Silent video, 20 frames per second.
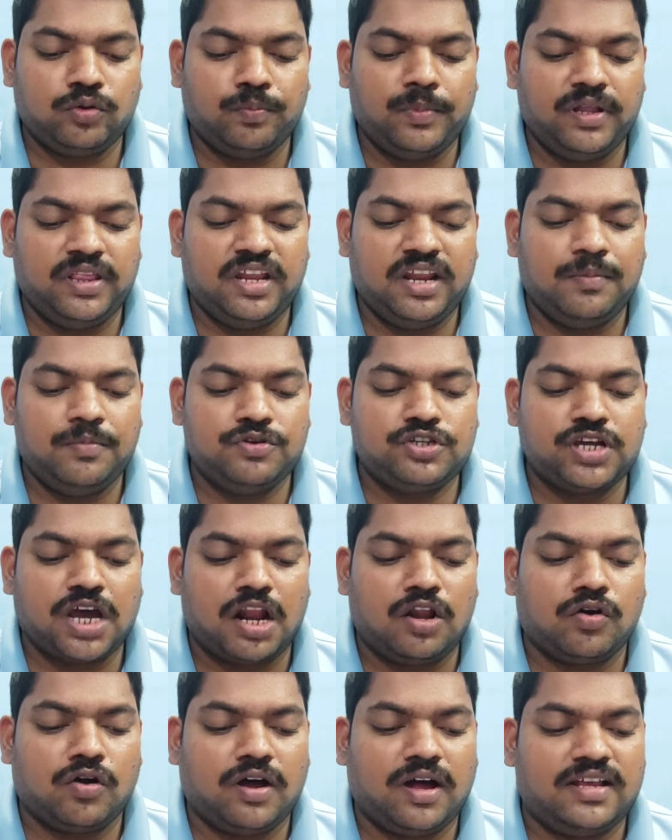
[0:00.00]
తొమ్మిది
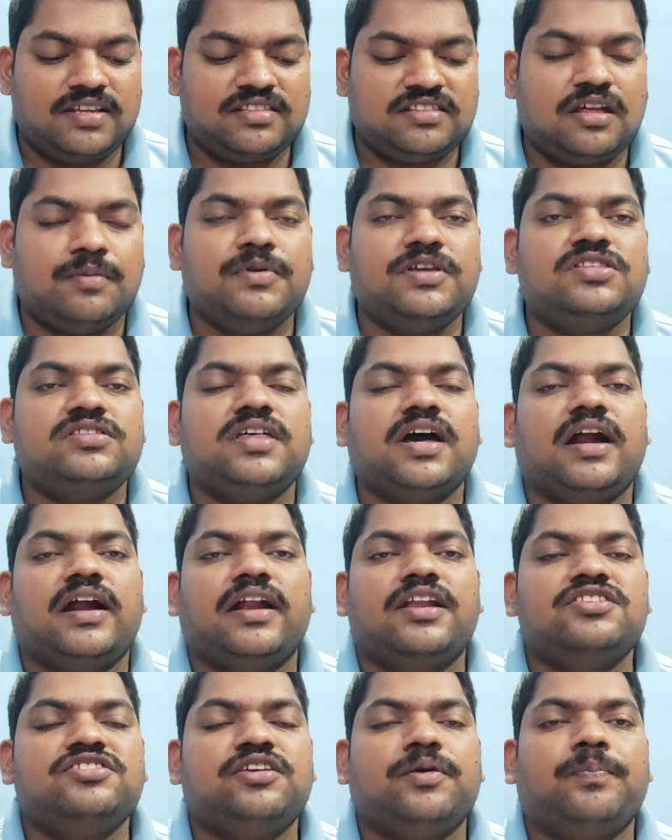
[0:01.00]
నిమిషాలకు
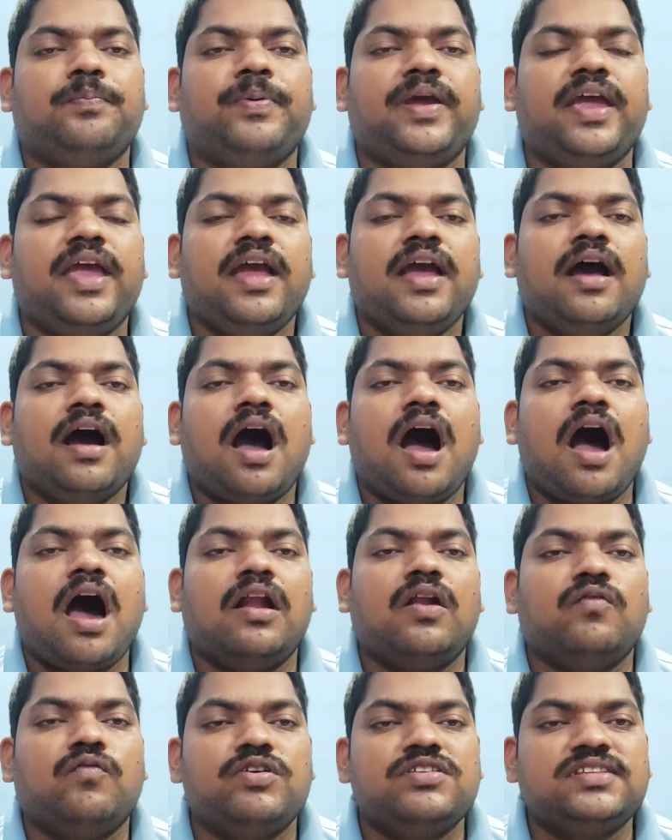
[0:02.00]
అస్తమిస్తాడని చెప్పి
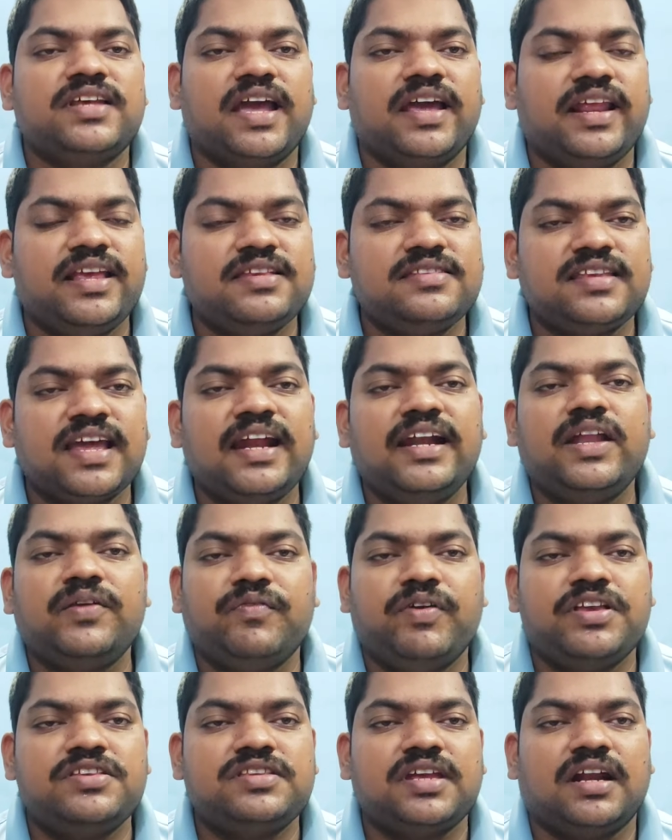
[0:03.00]
ఆల్ వజైరీ
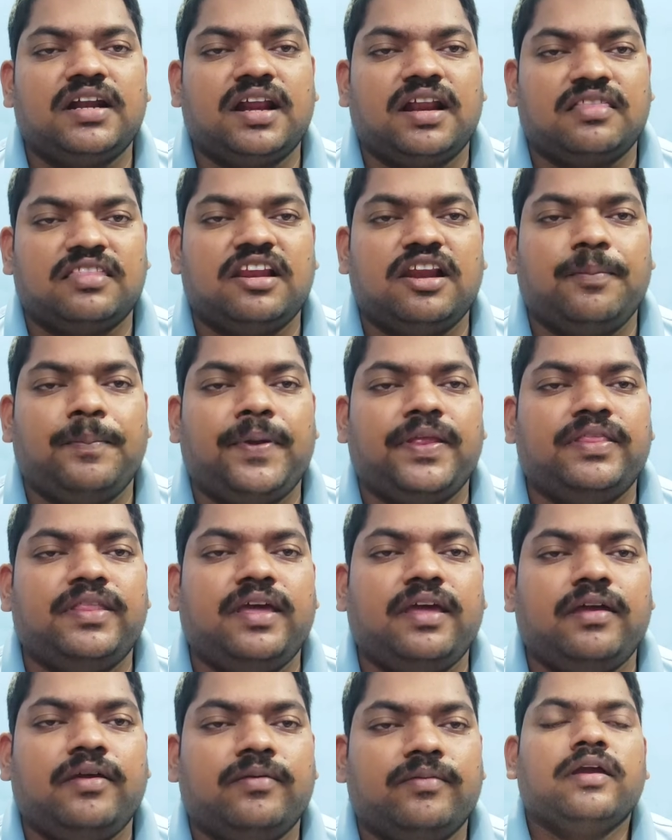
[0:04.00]
సైంటిఫిక్ సెంటర్
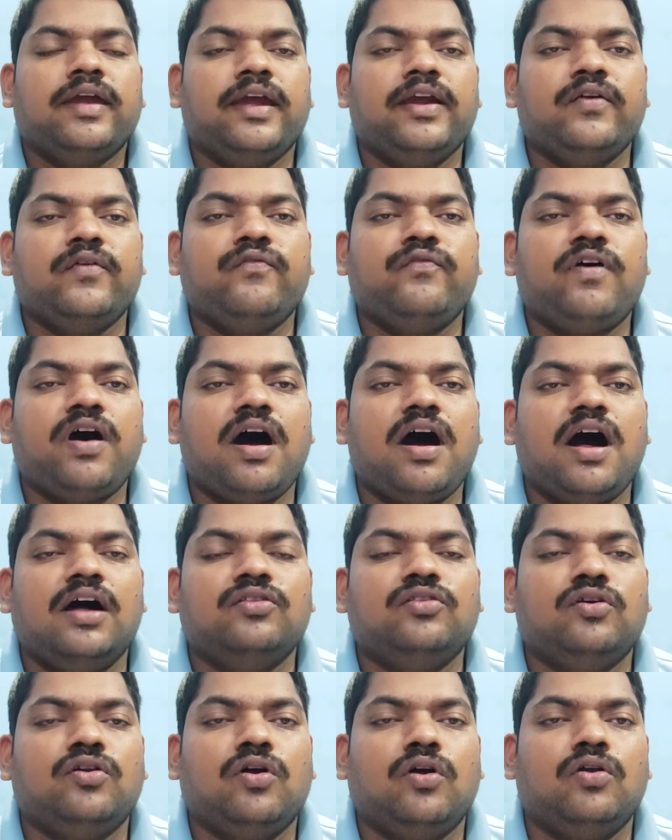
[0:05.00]
తెలిపింది కింగ్
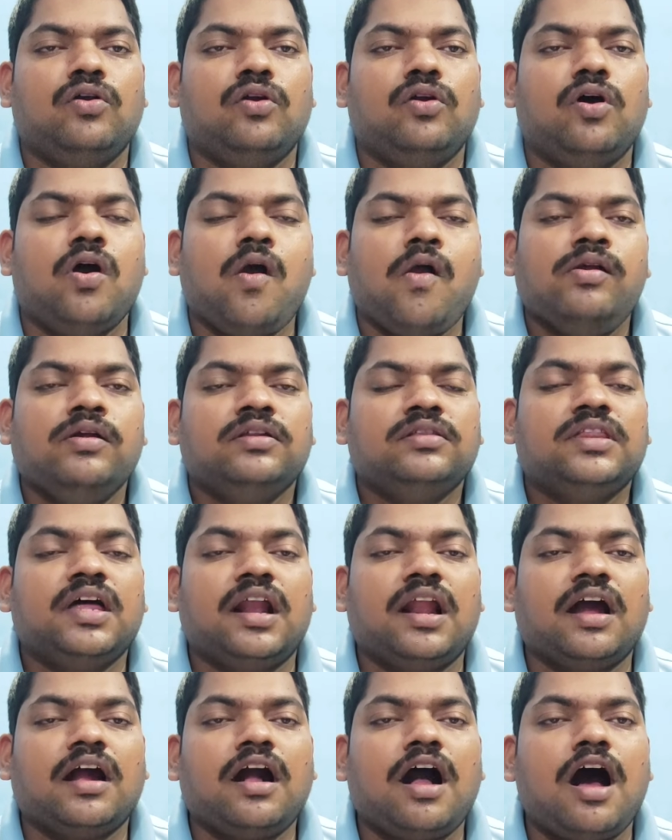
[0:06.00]
ఫహాద్ రోడ్డులో
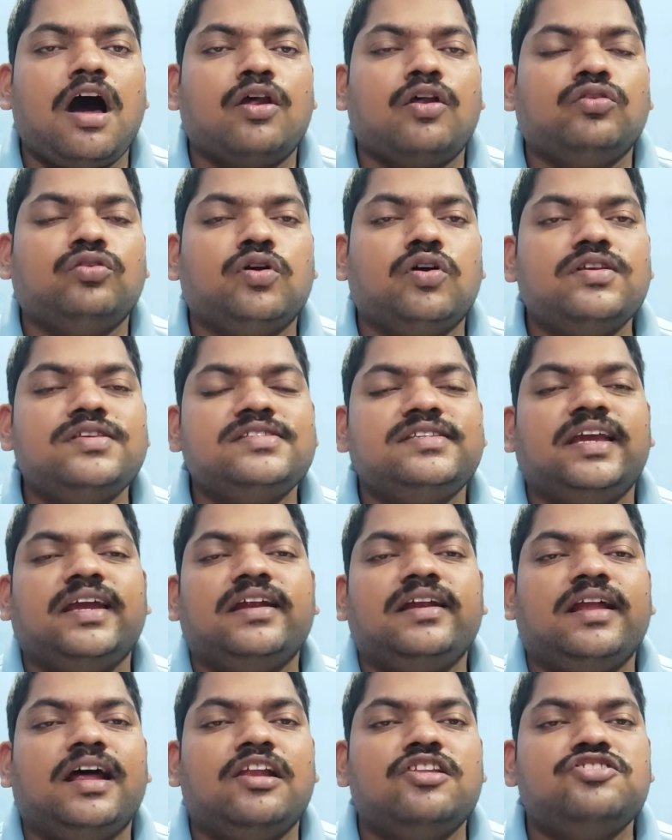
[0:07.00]
తన కారుతో
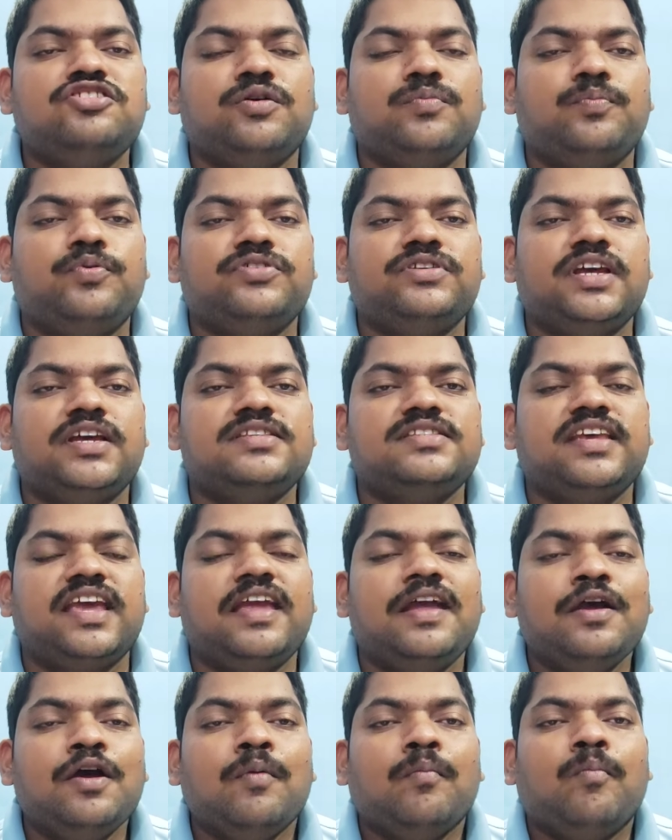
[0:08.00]
సిగ్నల్ జంపు చేసి
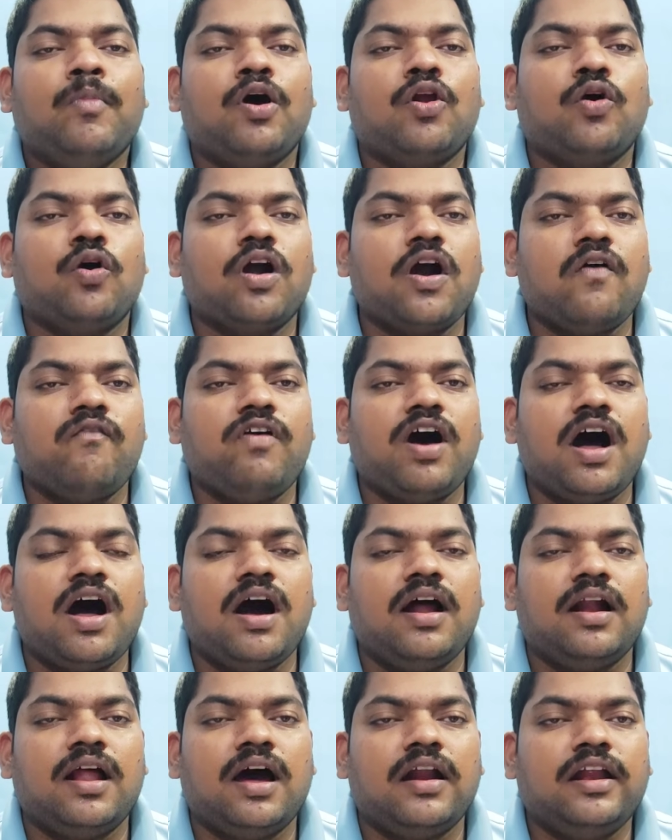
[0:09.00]
మరొక
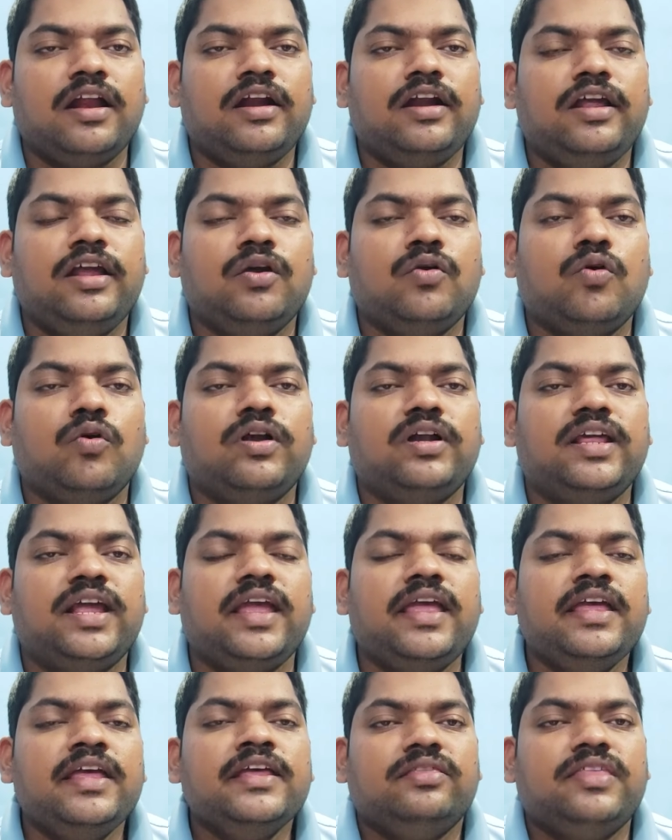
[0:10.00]
వాహనాన్ని ఢీకొట్టి
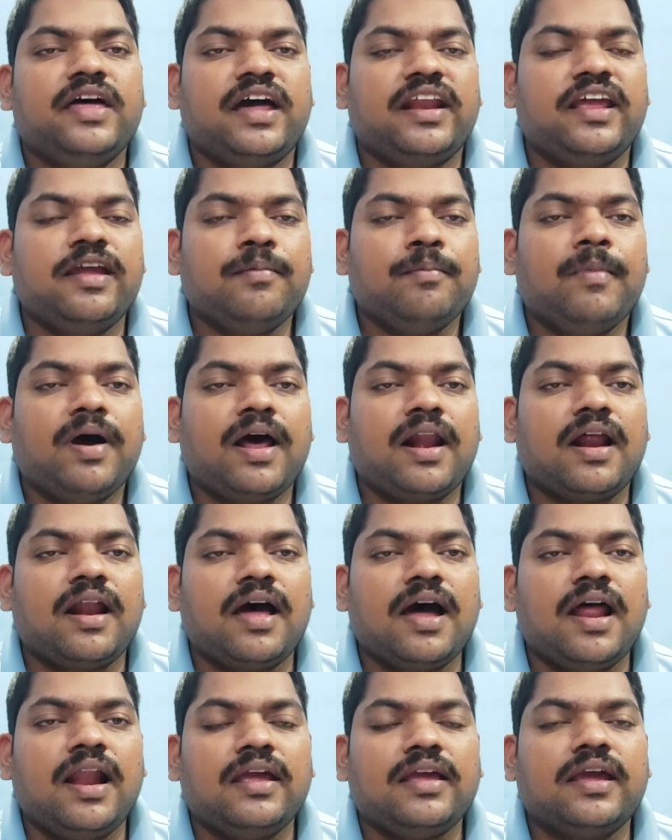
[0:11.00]
ఇద్దరి
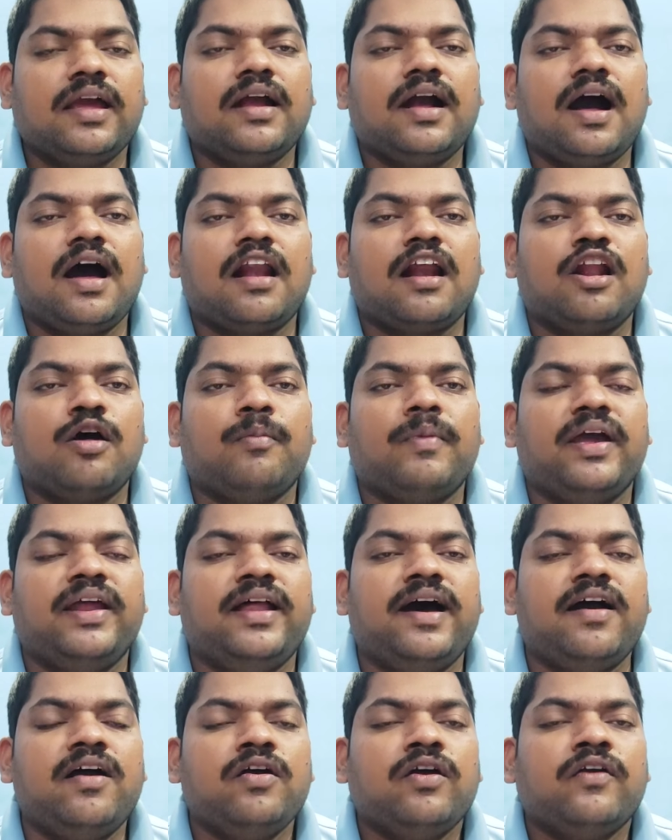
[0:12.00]
మరణానికి కారణమైన